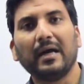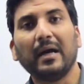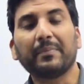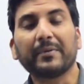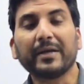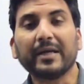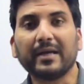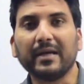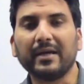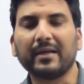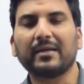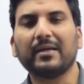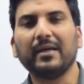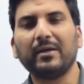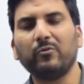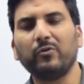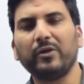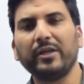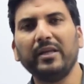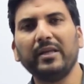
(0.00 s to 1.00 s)
आपके घर का
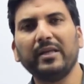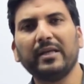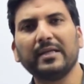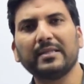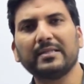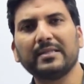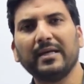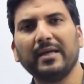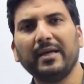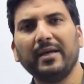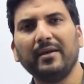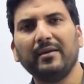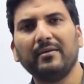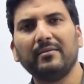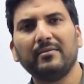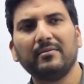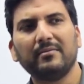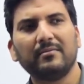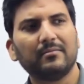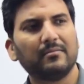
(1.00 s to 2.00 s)
रूटीन कैसा है
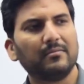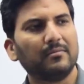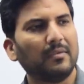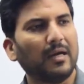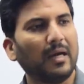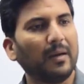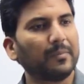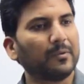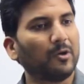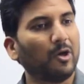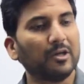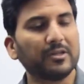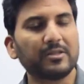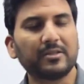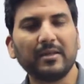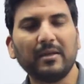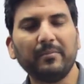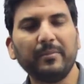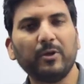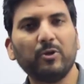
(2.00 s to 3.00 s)
आप
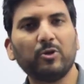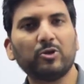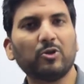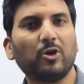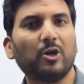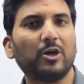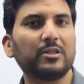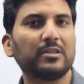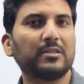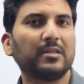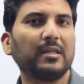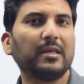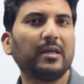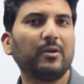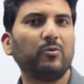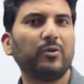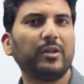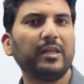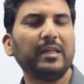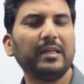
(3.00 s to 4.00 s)
हॉस्टल में हो तो हॉस्टल का
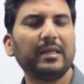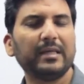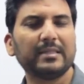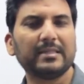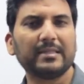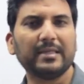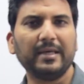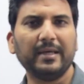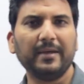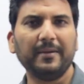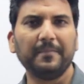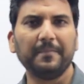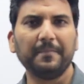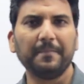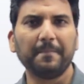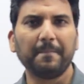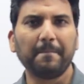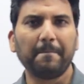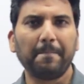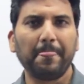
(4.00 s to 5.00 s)
रूटीन कैसा है
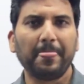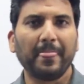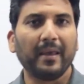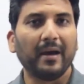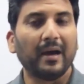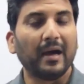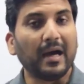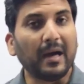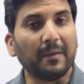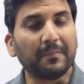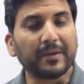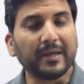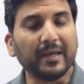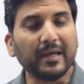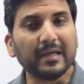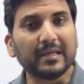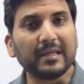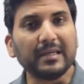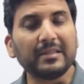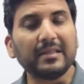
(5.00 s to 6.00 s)
आपके
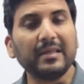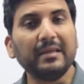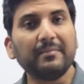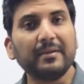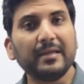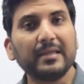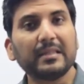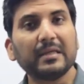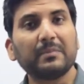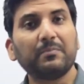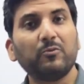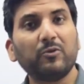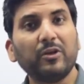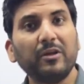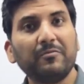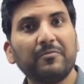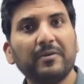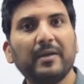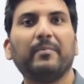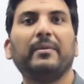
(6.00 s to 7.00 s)
यहां कितने बजे तक
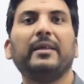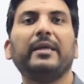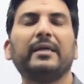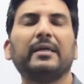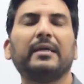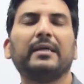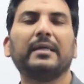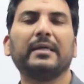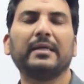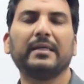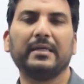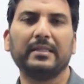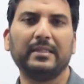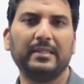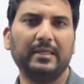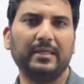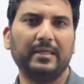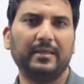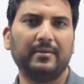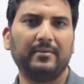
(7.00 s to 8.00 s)
पूरी फैमिली खाना
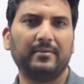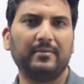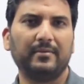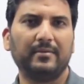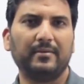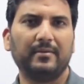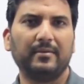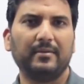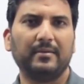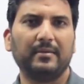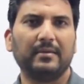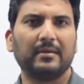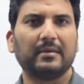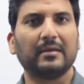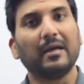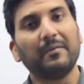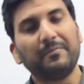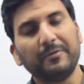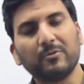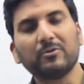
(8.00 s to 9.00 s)
खाती है
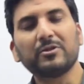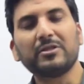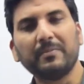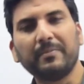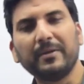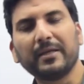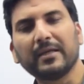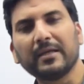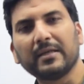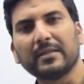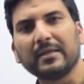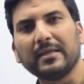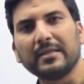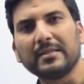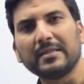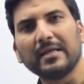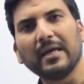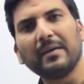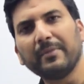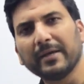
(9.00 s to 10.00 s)
काफी कुछ डिपेंड करता है
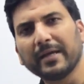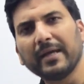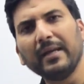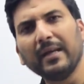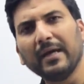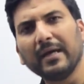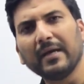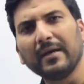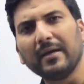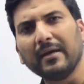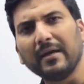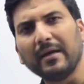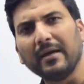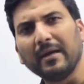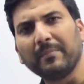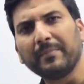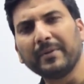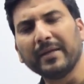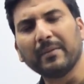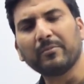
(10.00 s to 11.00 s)
इससे आप अकेला
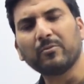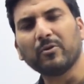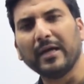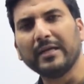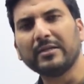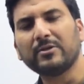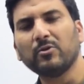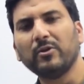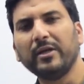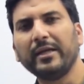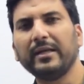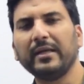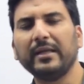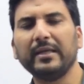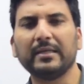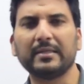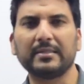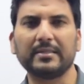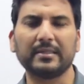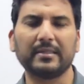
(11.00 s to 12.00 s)
अपने आप को आइसोलेट
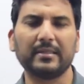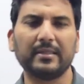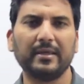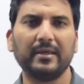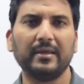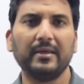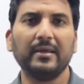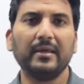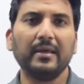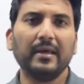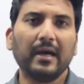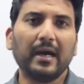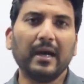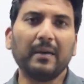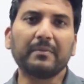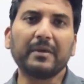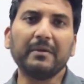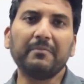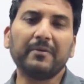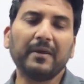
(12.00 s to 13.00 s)
नहीं कर सकते
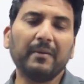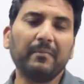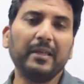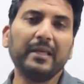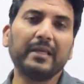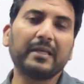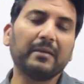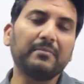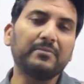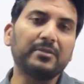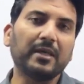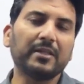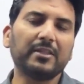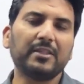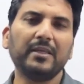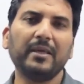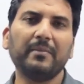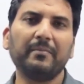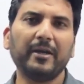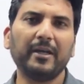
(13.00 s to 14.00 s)
आपकी फैमिली कब
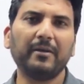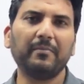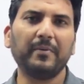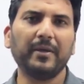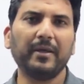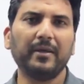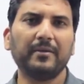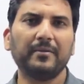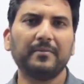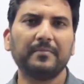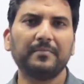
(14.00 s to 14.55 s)
जाती है बेड पे